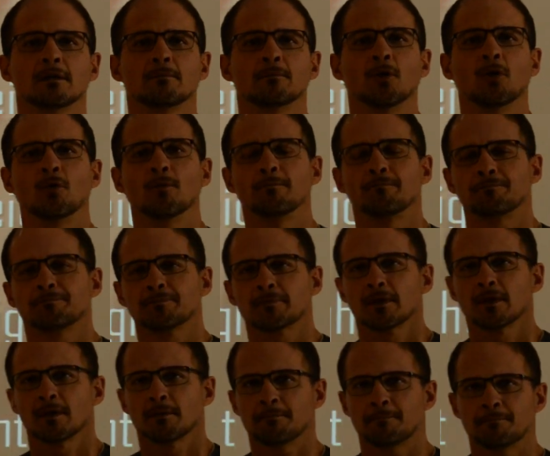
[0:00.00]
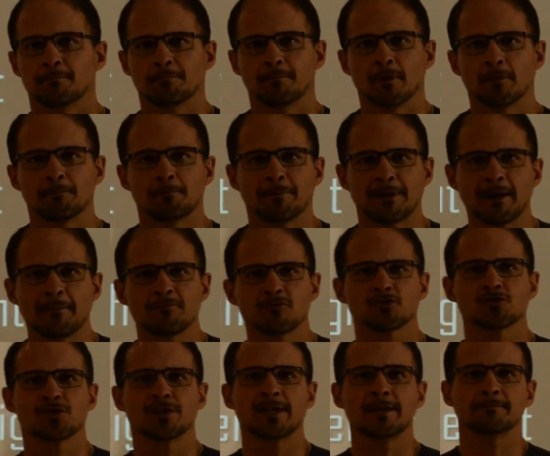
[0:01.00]
Bom, para
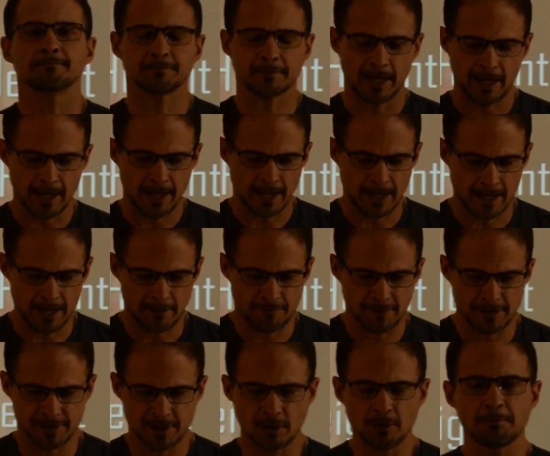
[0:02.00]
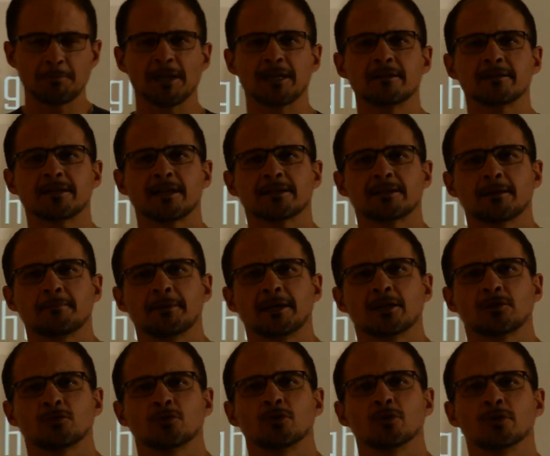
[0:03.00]
você é, fazer um plano de
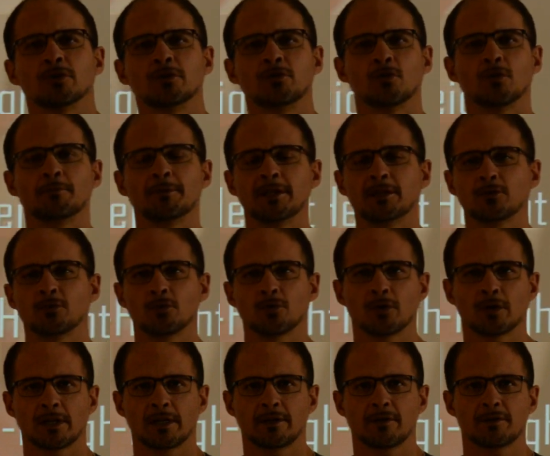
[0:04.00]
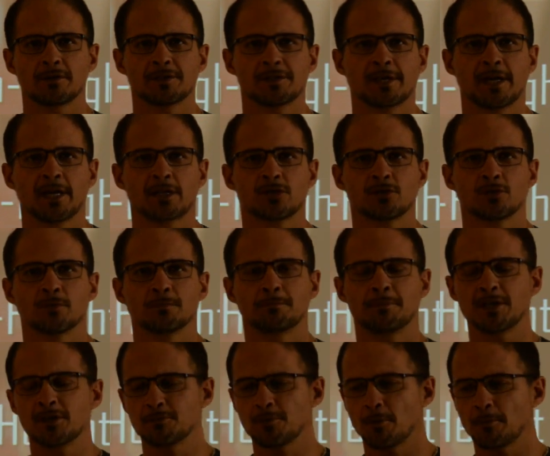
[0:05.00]
tratamento de um aumento de coroa clínico estético,
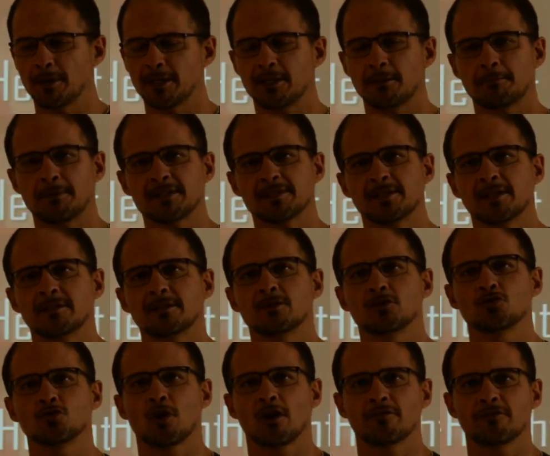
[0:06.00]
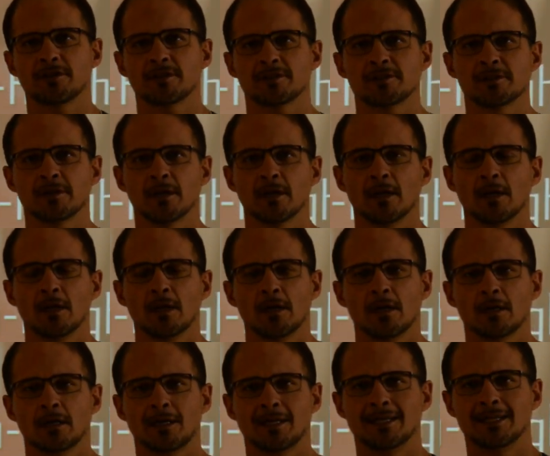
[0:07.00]
principalmente em pacientes jovens
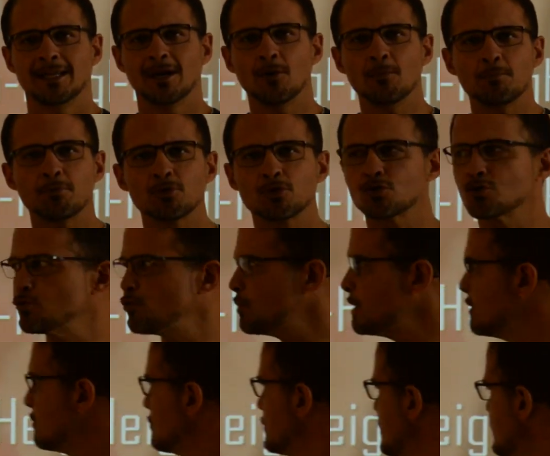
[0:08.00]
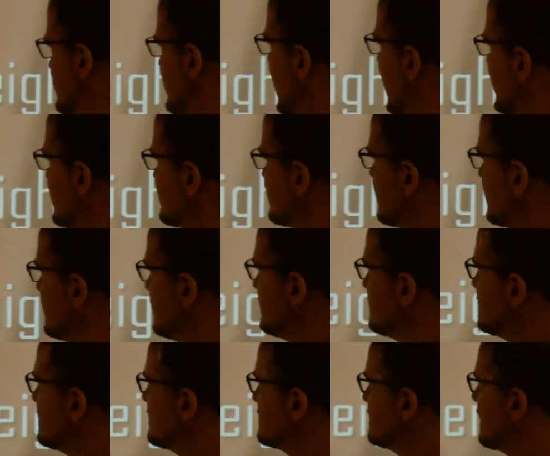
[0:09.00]
que não possuem o desgaste
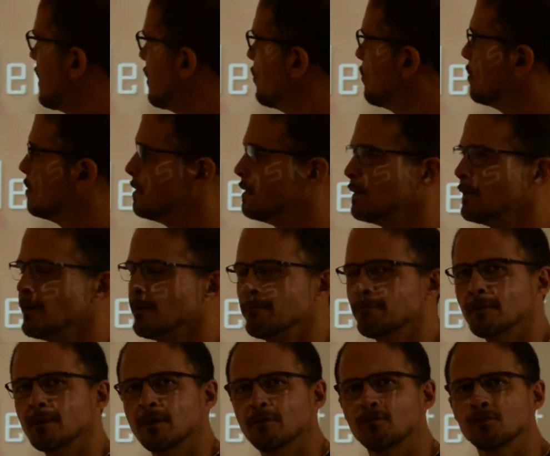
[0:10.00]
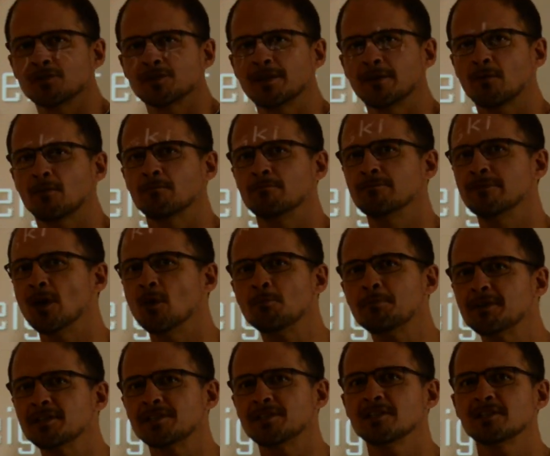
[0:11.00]
incisal, você não
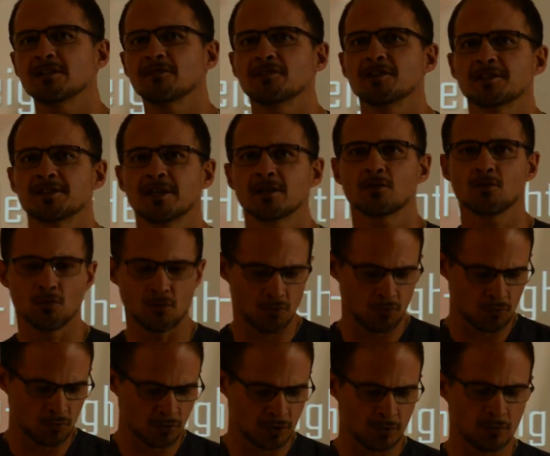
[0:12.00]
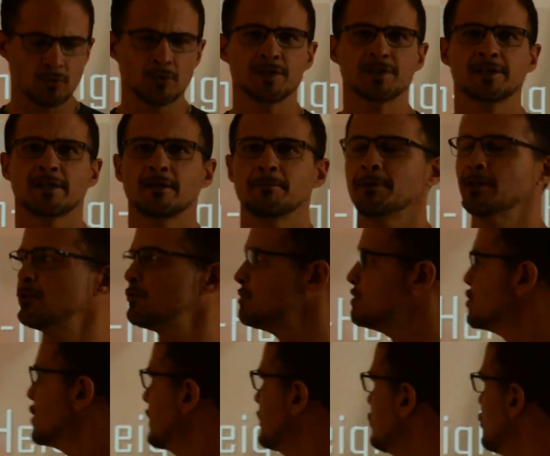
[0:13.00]
precisa fazer com um encerramento de
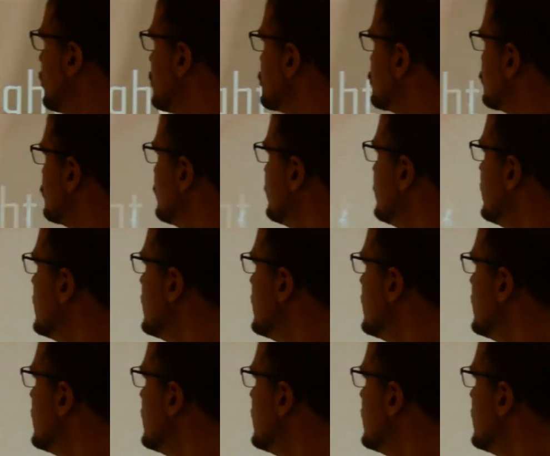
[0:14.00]
diagnóstico.